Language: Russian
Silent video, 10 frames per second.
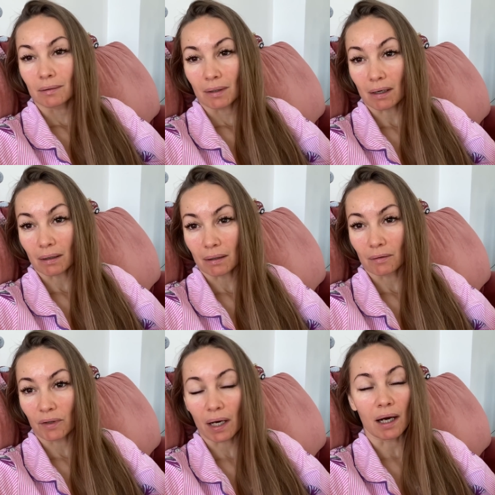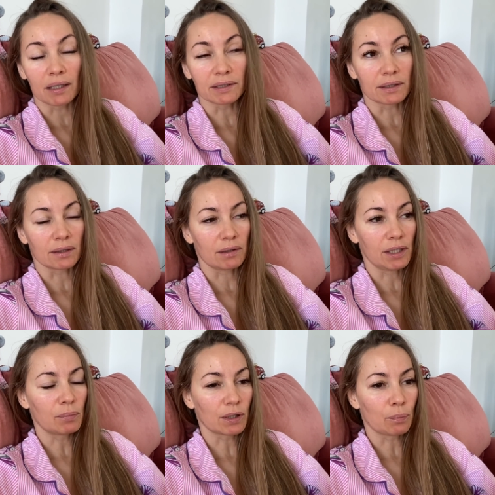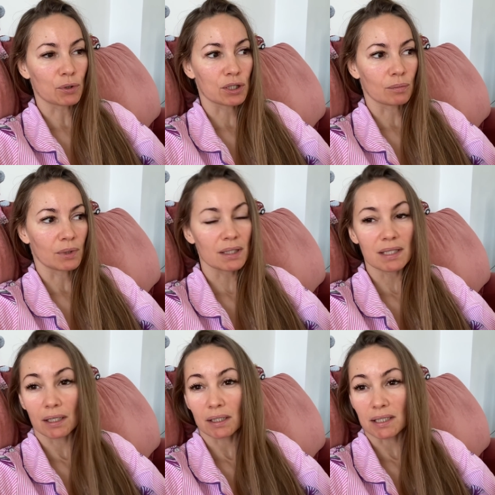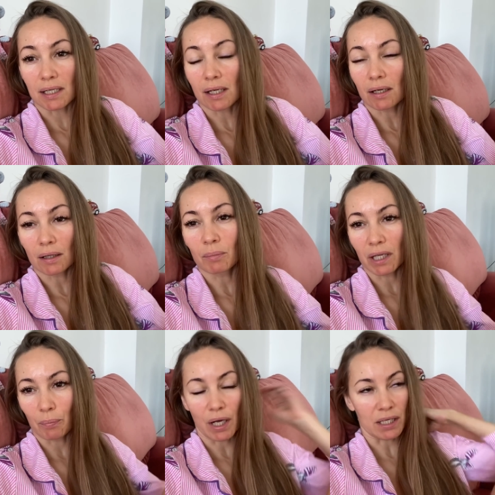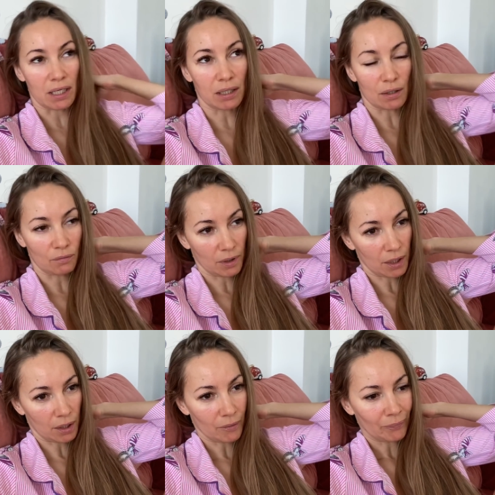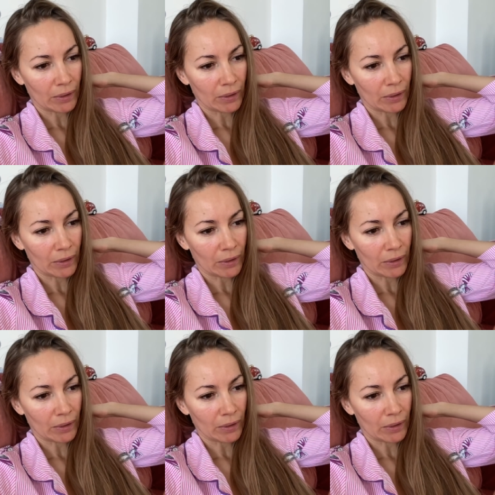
как вариант, либо, допустим, я залетела, мы не планировали.